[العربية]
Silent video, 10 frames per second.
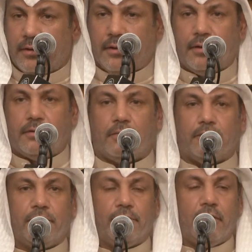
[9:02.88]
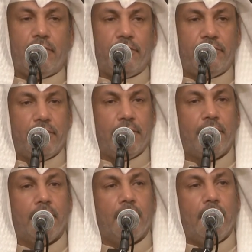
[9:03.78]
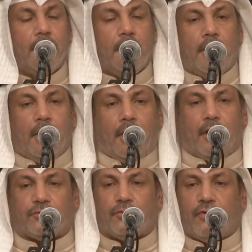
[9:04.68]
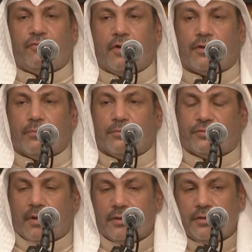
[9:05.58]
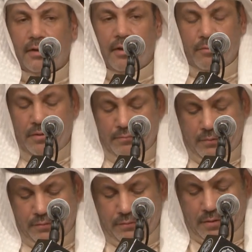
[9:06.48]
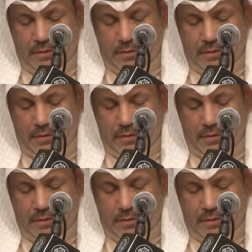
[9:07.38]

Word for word: إليه وأنتم من المحسنين عطروا أفواهكم بالصلاة على محمد وآل